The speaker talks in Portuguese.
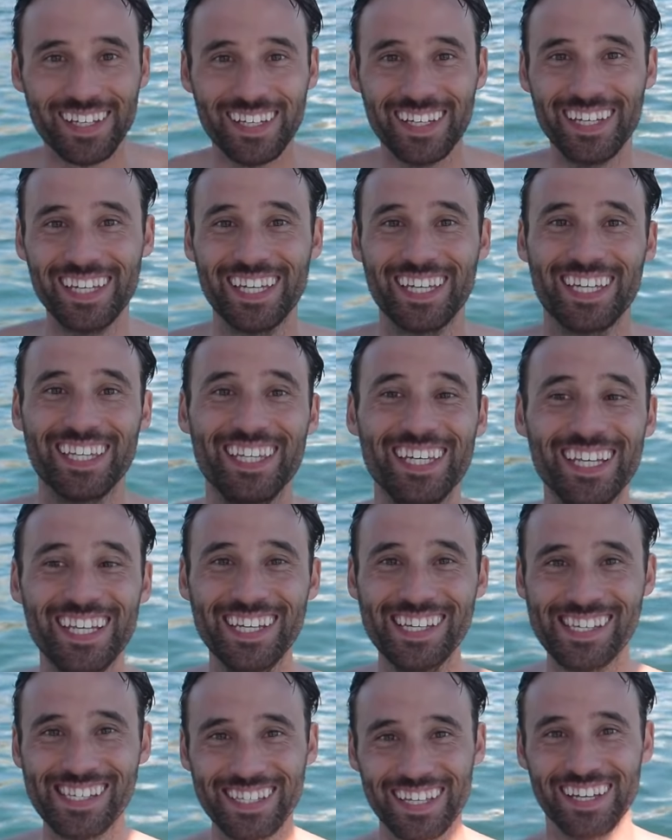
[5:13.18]
Ei, que
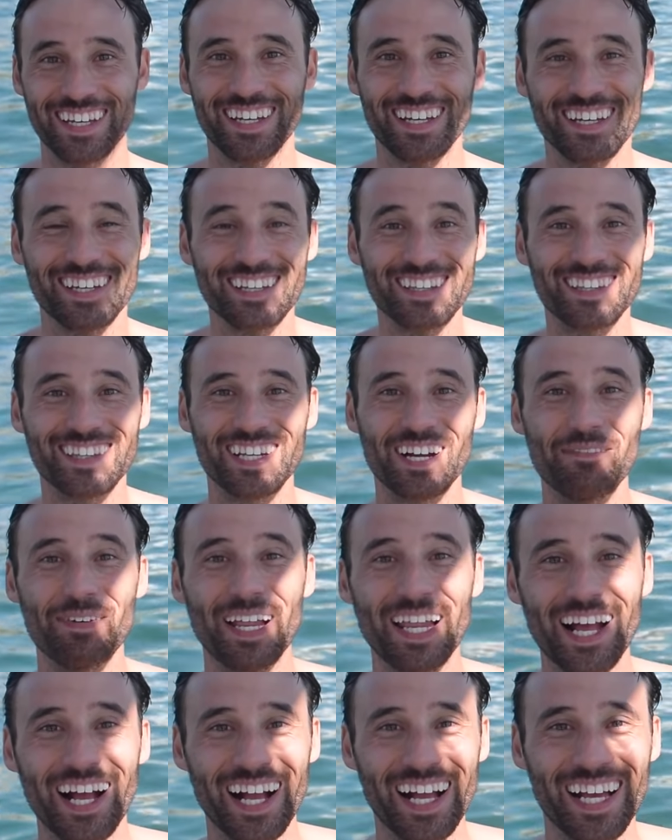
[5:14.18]
delícia!
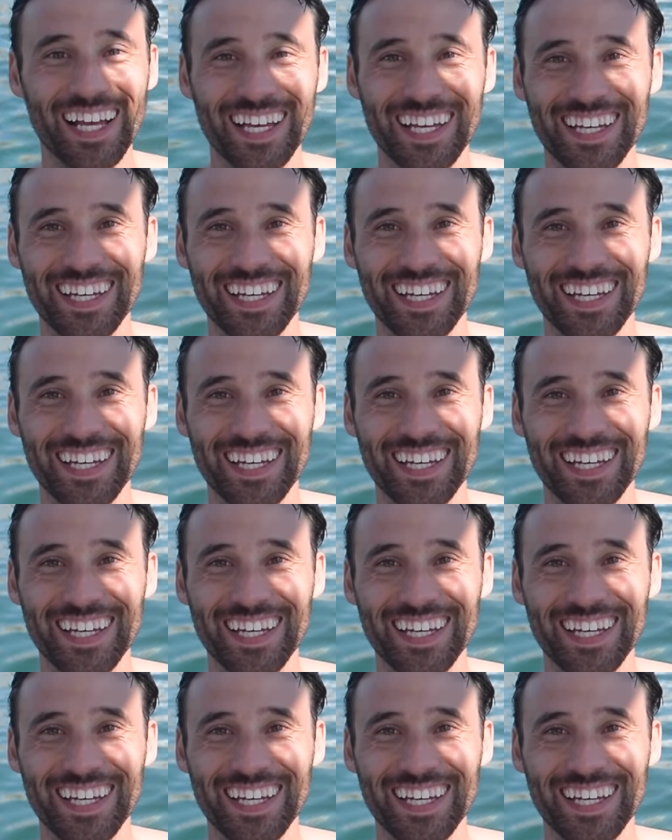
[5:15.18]
Trabalhar